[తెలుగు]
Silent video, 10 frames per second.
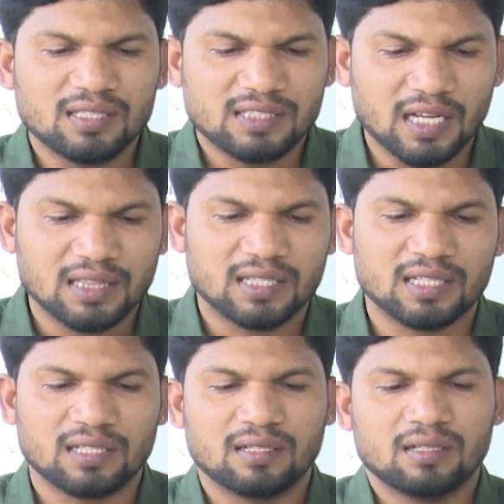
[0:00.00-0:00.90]
శరత్
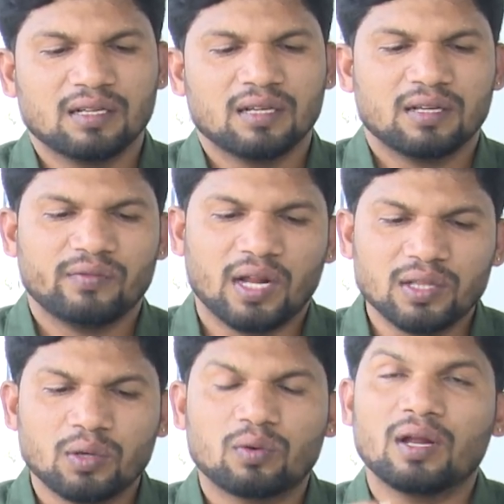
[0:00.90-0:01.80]

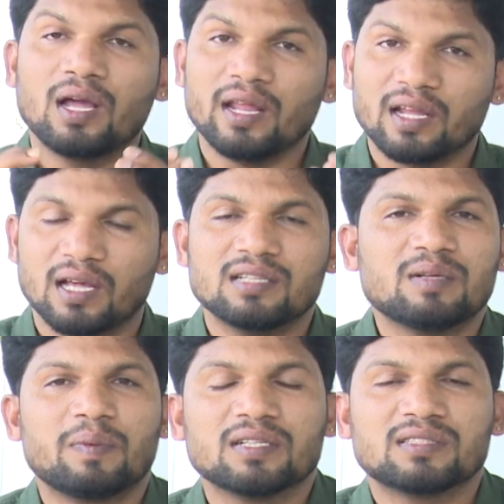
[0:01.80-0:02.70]
వీళ్ళందరూ కూడా ఆయన
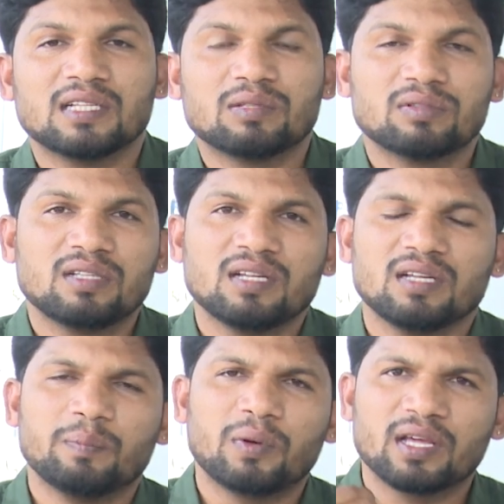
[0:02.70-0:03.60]
కలిసిన పరిస్థితి అయితే ఉంది
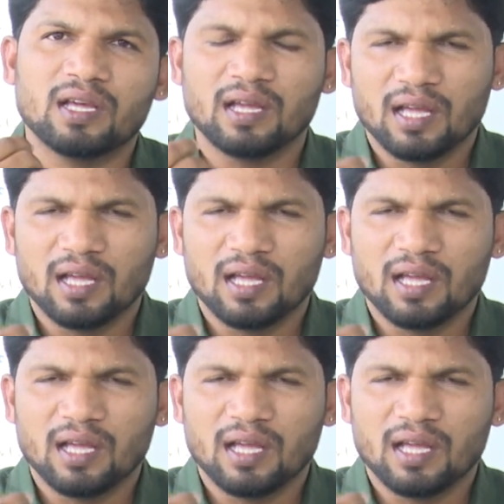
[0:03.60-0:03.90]
ఇప్పటికీ